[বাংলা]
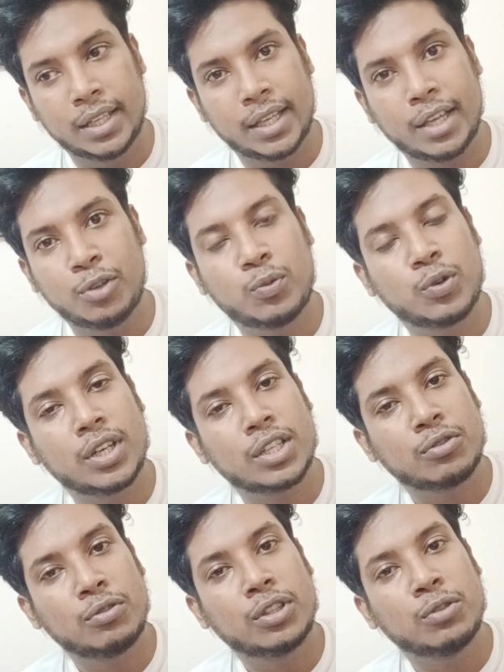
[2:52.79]
এই
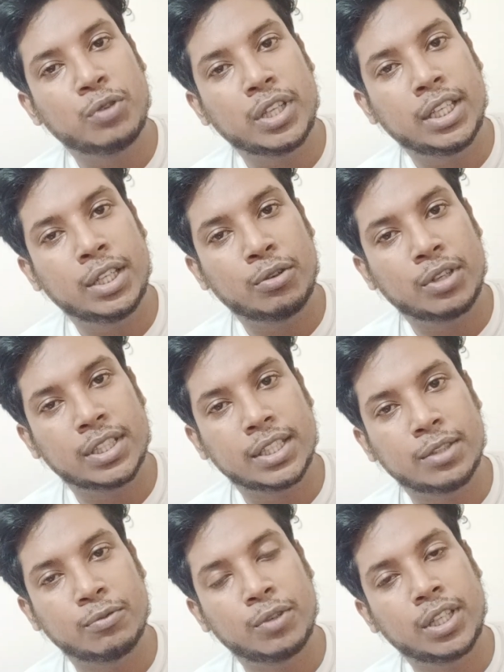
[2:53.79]
উপন্যাসগুলোতে উনি কী করেছে
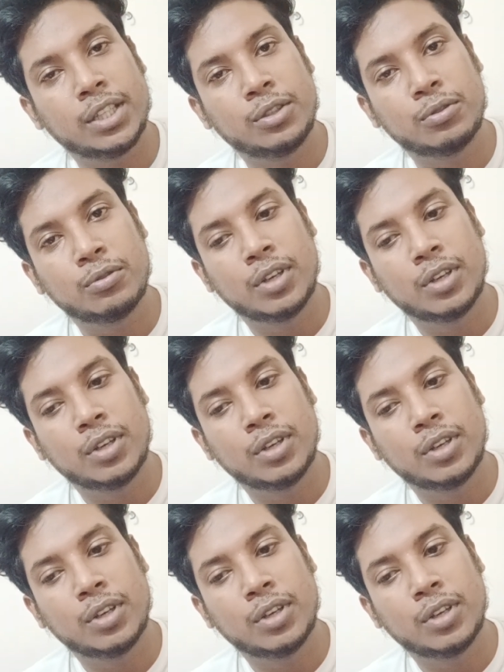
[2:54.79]
উনি কিন্তু